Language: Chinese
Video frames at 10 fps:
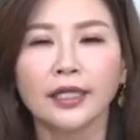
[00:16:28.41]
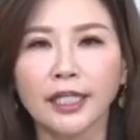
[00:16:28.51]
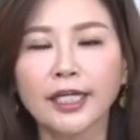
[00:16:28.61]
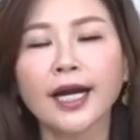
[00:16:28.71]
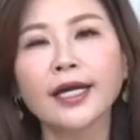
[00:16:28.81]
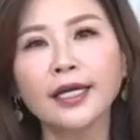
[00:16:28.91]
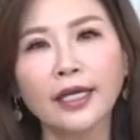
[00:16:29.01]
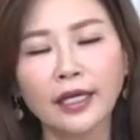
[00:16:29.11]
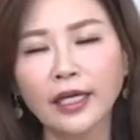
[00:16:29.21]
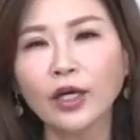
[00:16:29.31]
你可
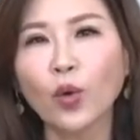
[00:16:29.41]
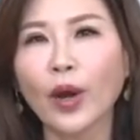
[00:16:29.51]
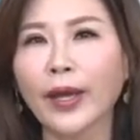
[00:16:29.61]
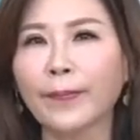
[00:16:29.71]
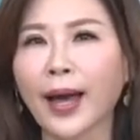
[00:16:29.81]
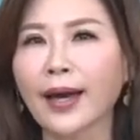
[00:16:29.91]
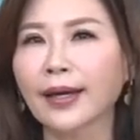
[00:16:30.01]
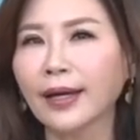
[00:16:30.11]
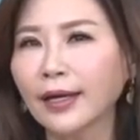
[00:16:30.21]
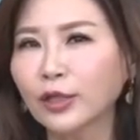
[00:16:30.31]
以因为
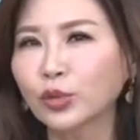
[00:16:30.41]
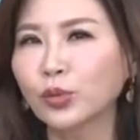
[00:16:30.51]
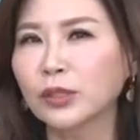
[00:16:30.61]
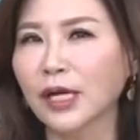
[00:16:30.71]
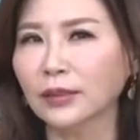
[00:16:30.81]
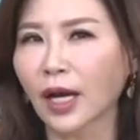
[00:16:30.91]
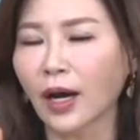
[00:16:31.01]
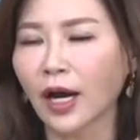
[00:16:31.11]
帮客户找到